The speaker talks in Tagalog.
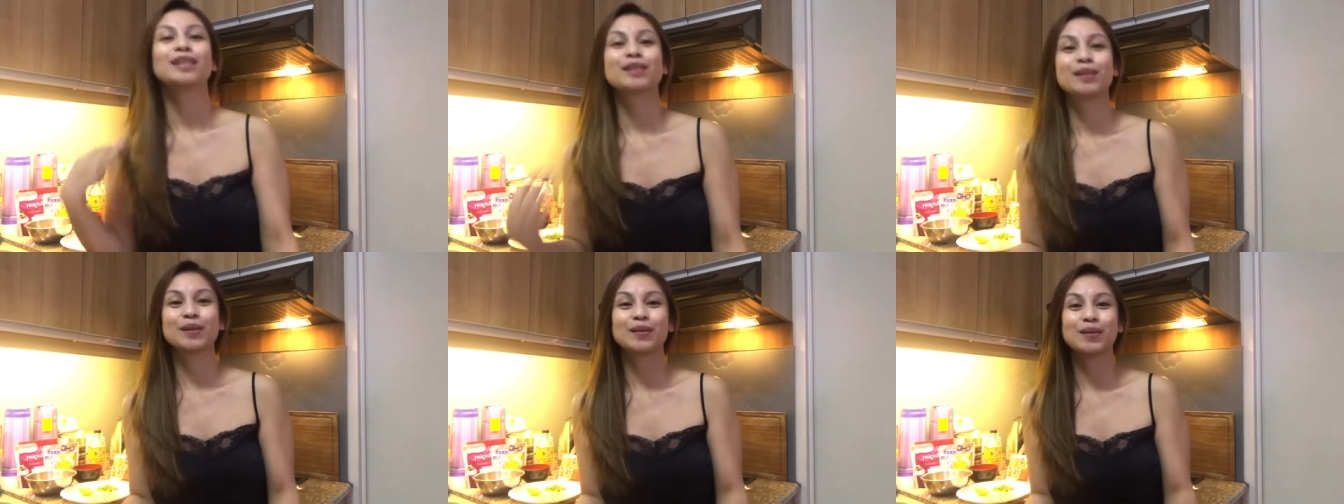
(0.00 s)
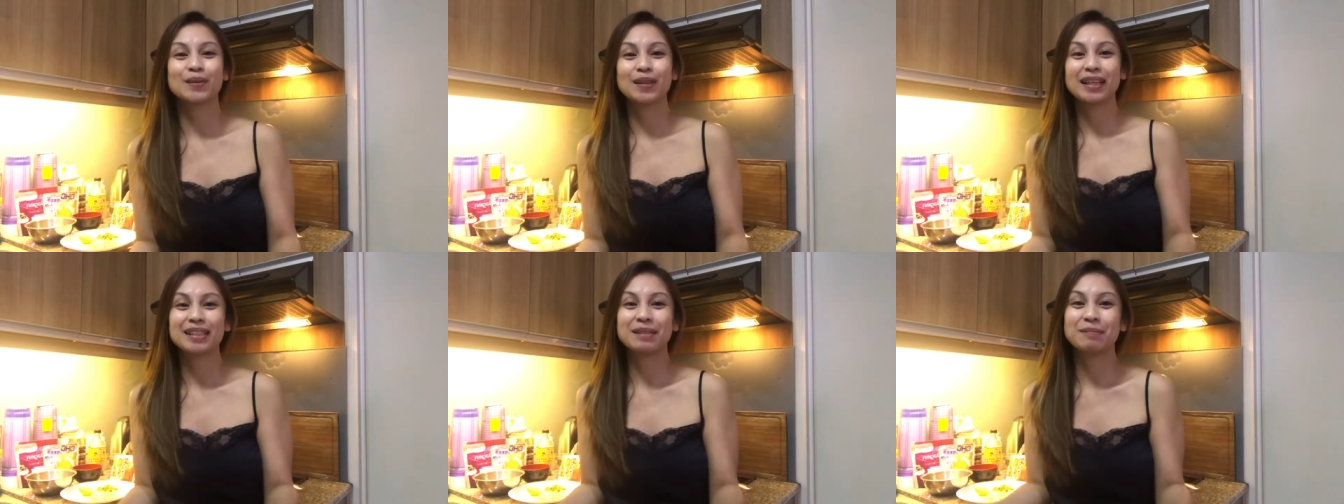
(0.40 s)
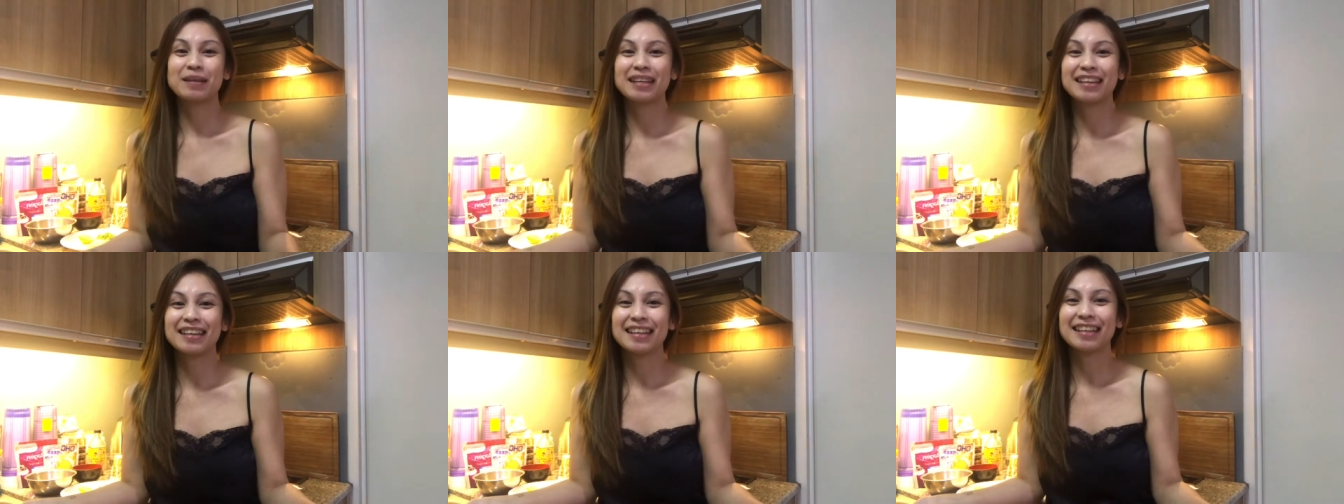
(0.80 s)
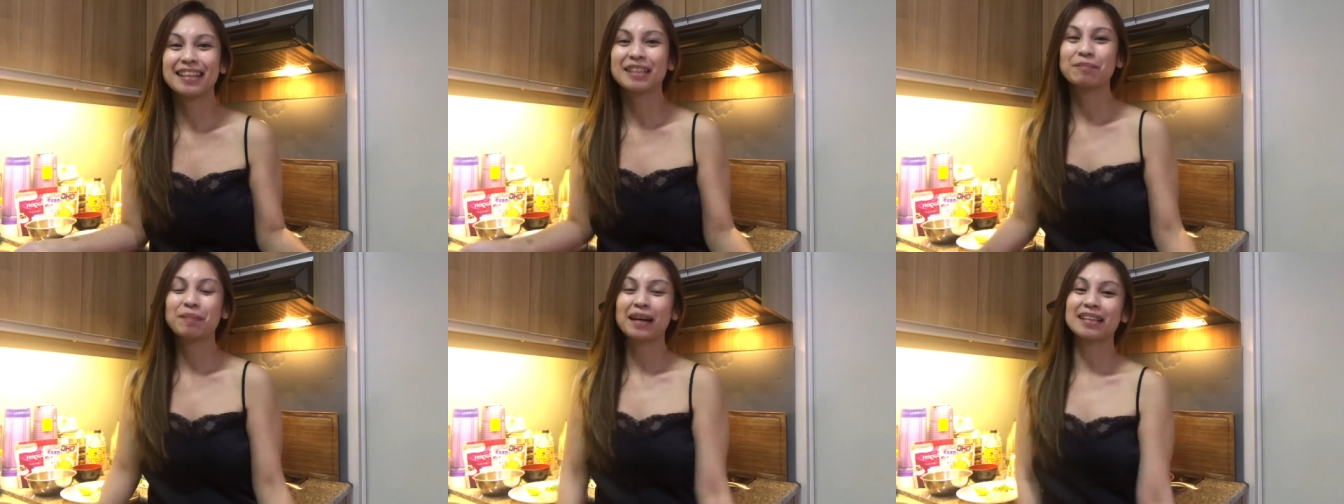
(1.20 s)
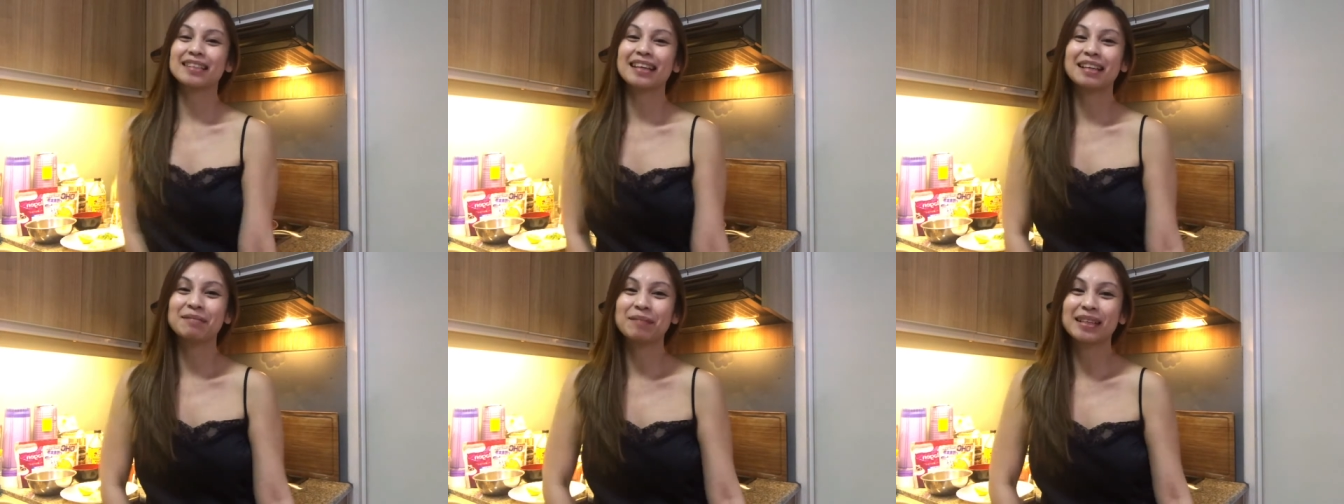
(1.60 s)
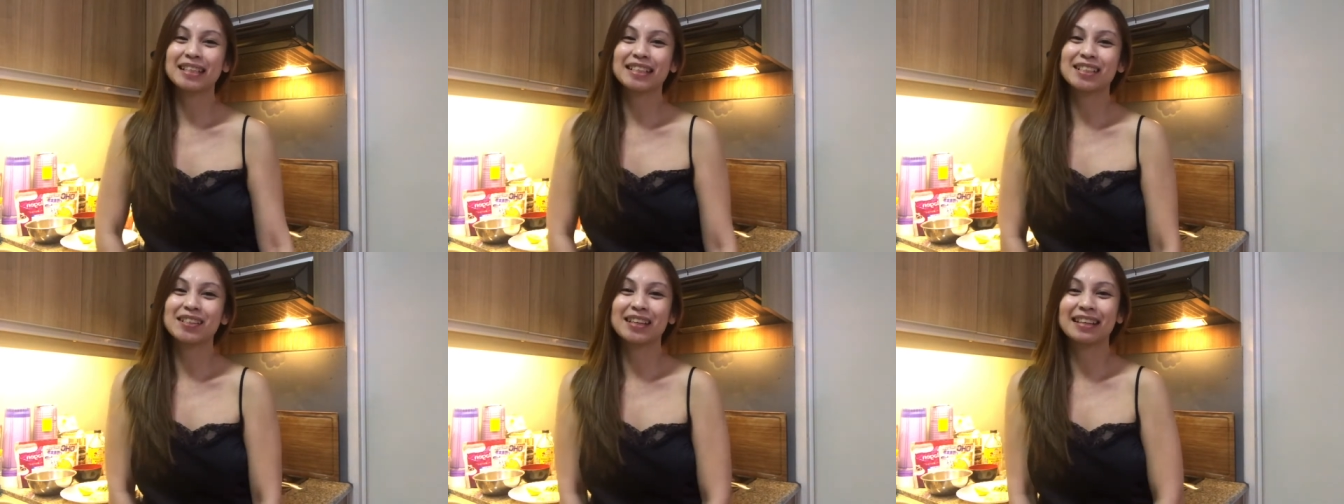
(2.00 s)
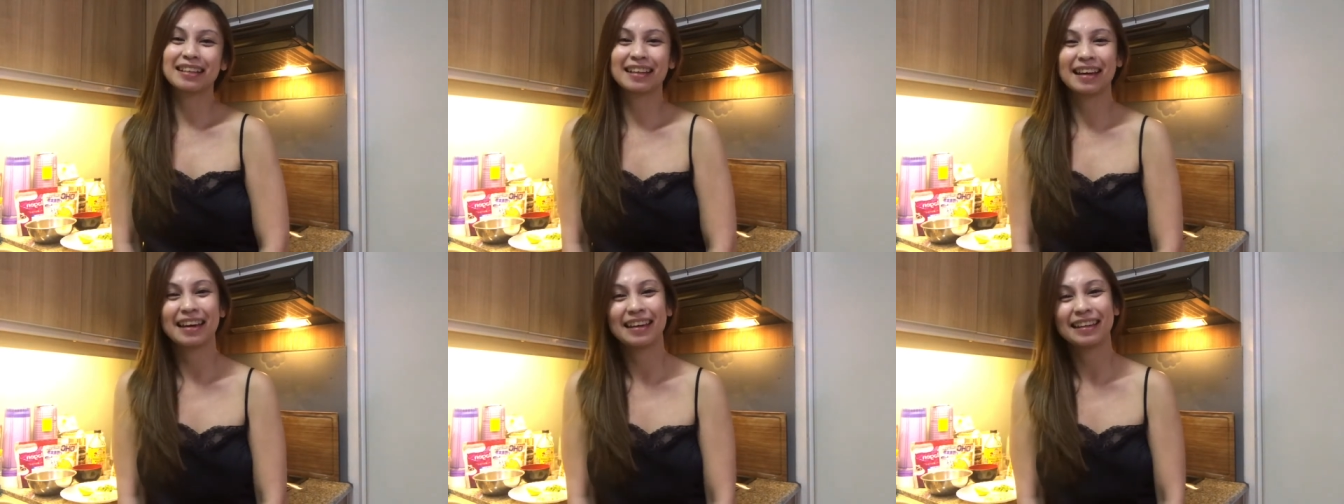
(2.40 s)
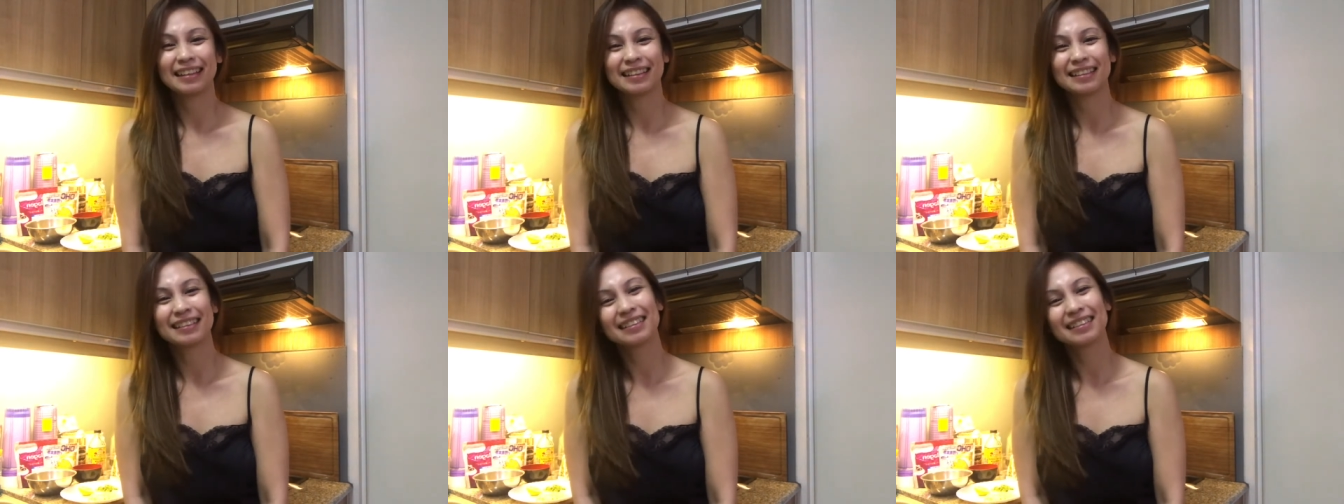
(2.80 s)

So, let's begin! Pasta in my kitchen again